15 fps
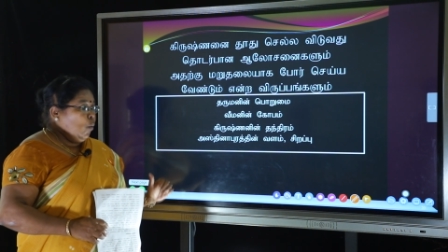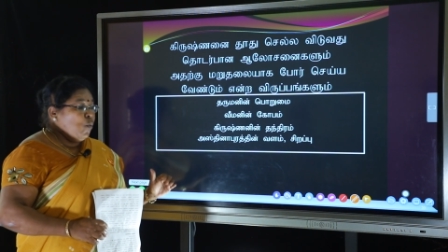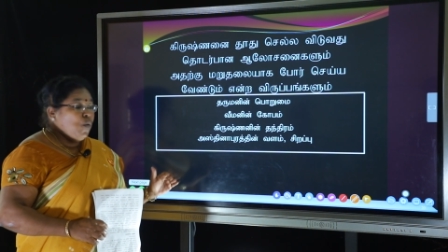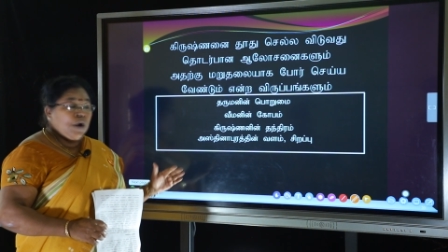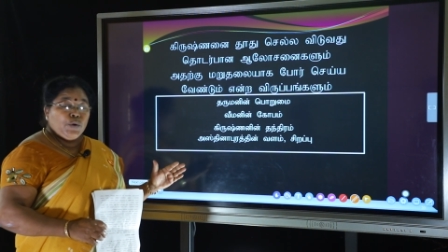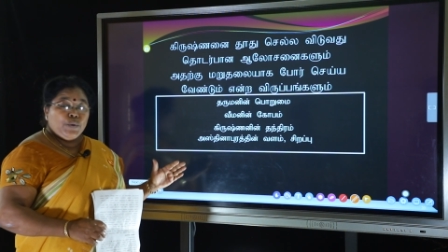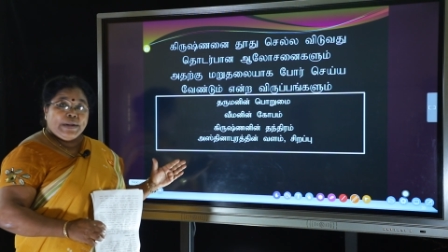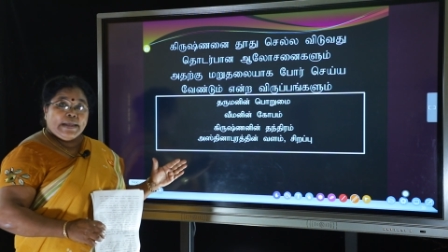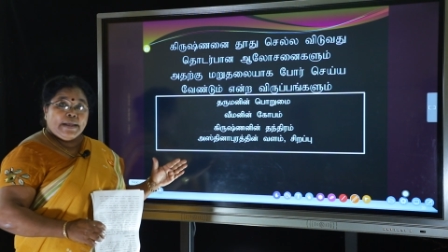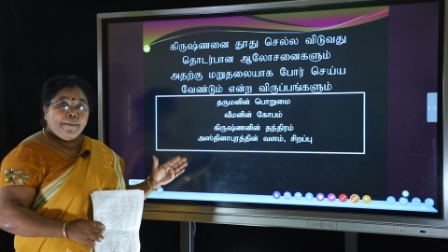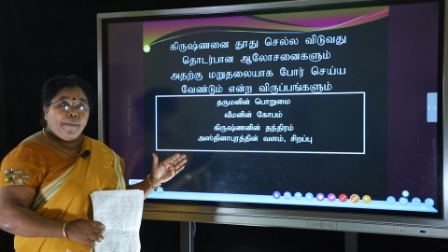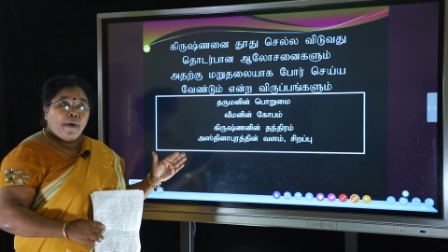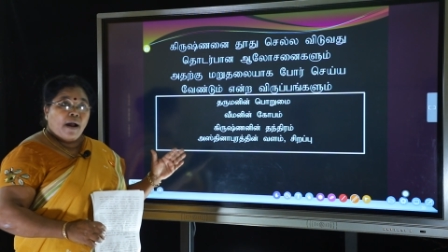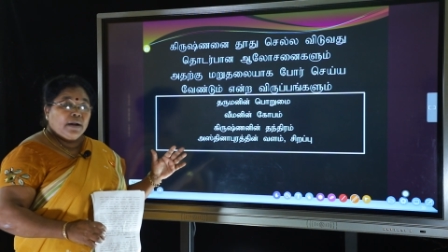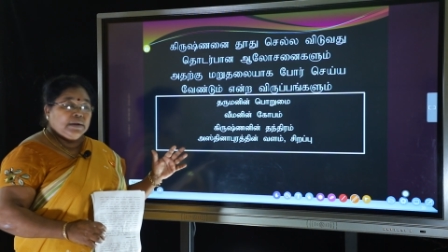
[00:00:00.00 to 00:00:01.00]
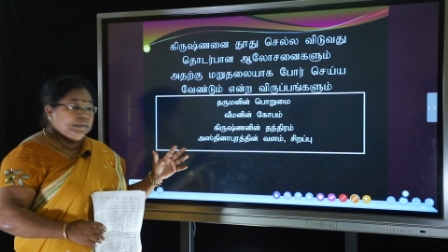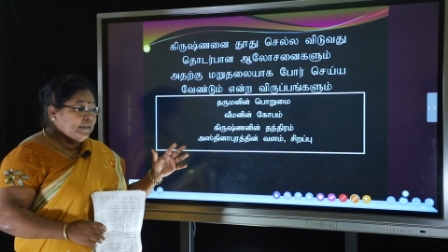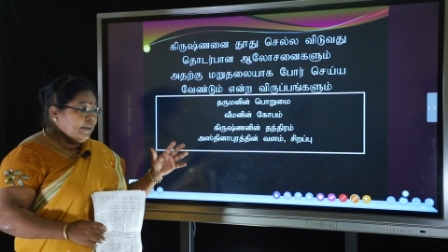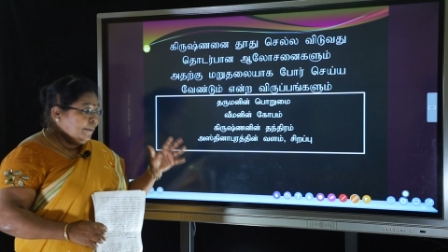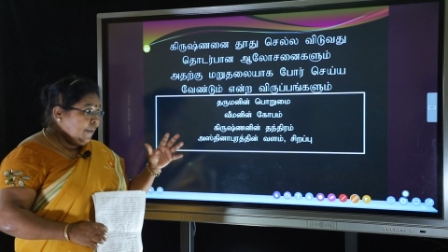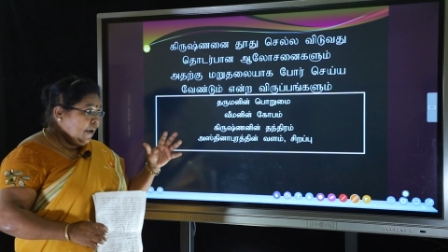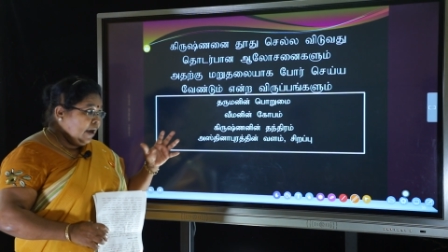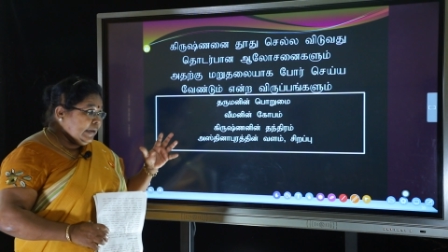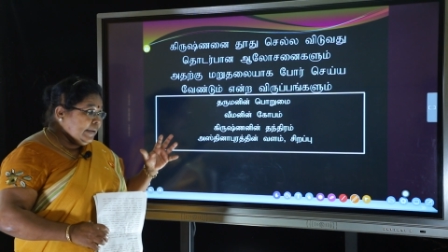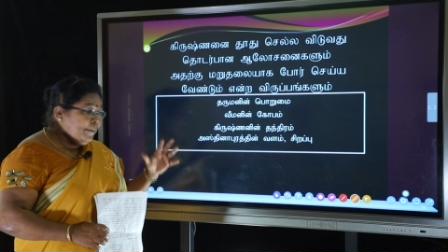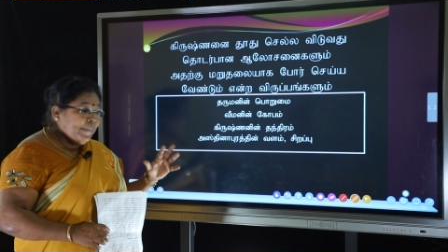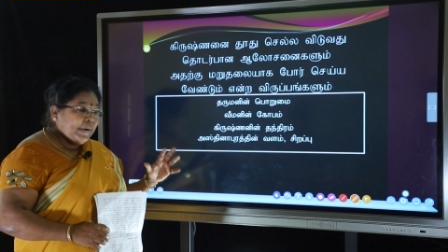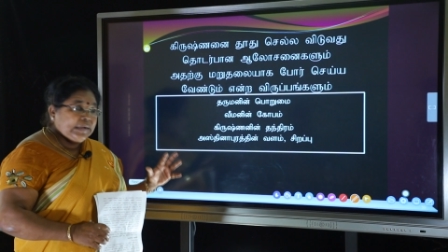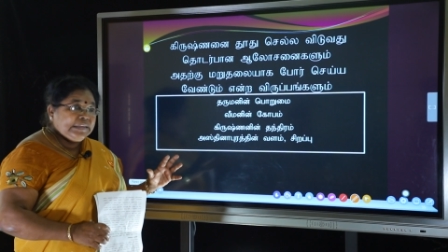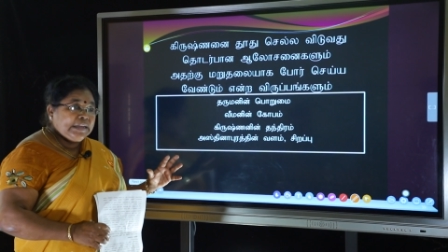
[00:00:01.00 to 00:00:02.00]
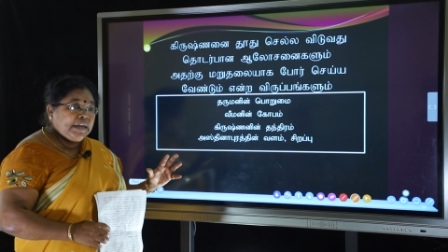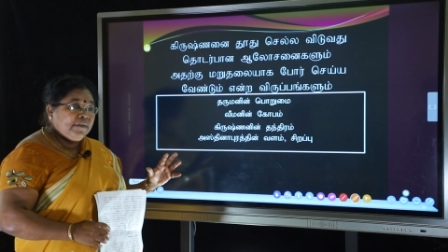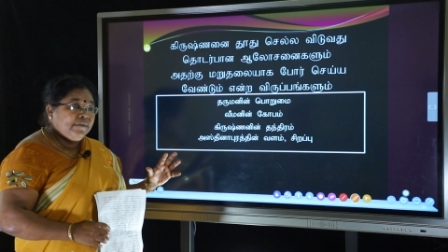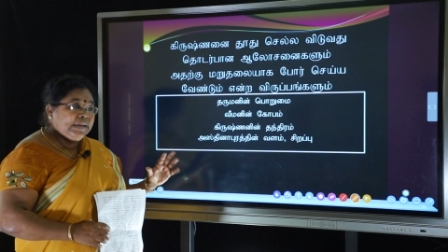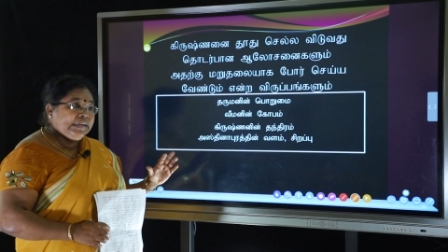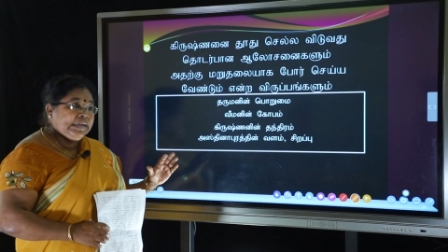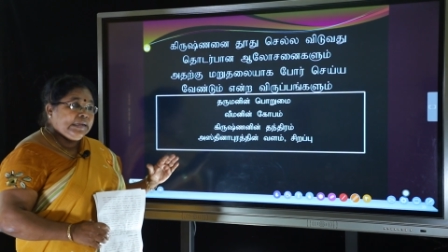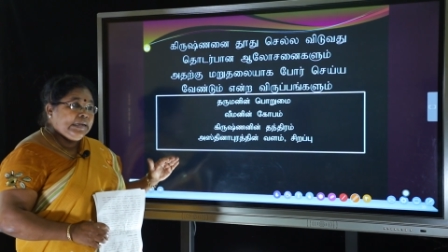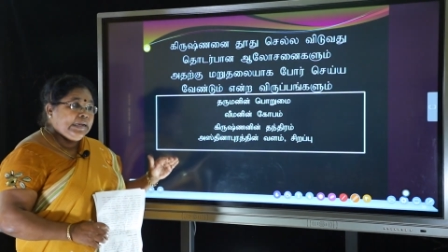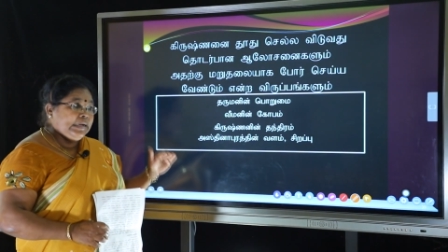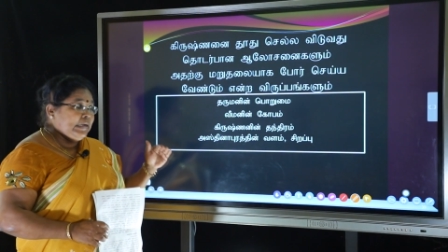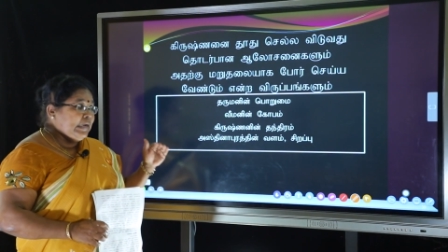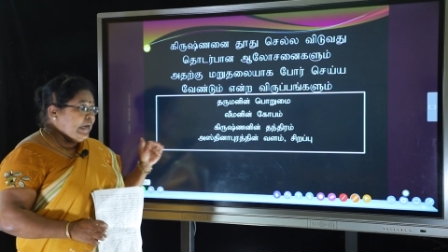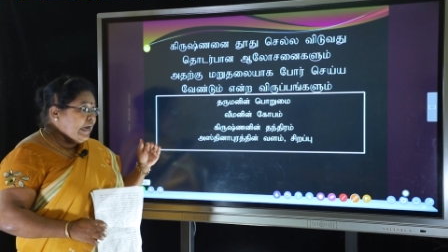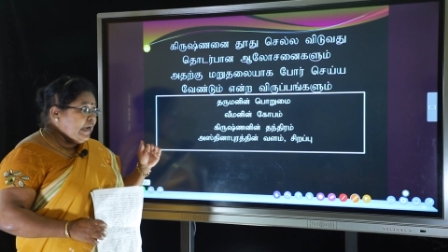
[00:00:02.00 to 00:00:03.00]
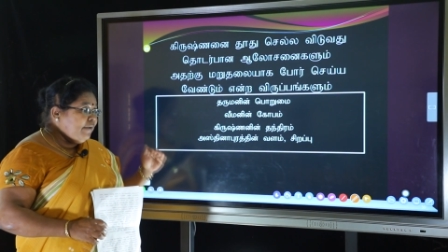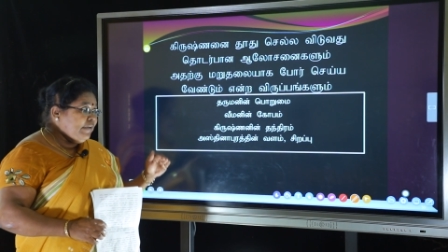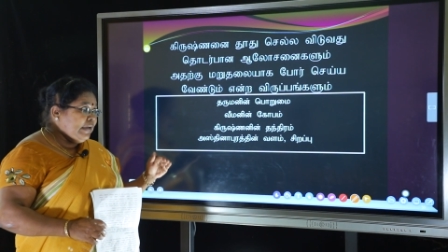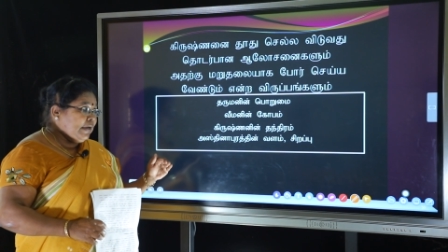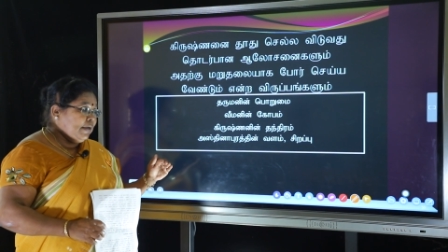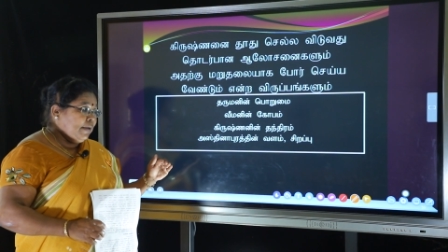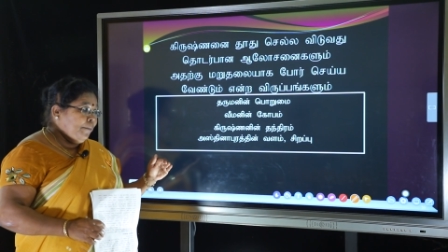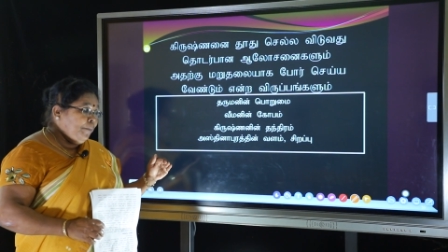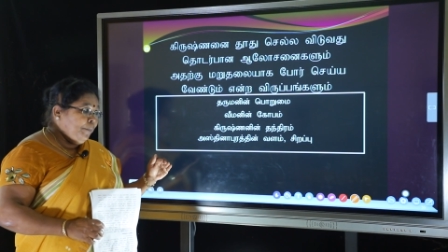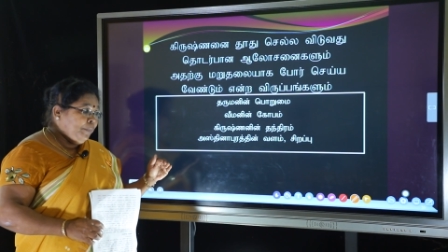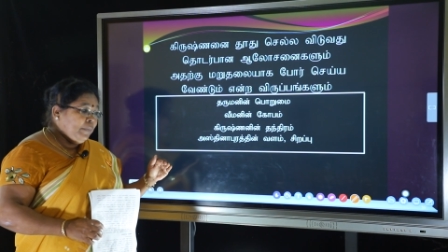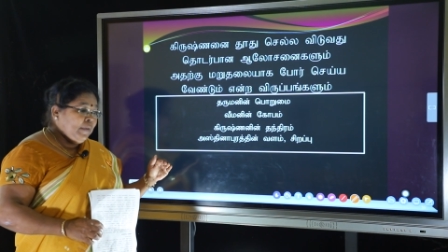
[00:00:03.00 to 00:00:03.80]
உங்களுடைய பா இந்த பாடப்பகுதியில் வருகின்ற கேள்விகளும்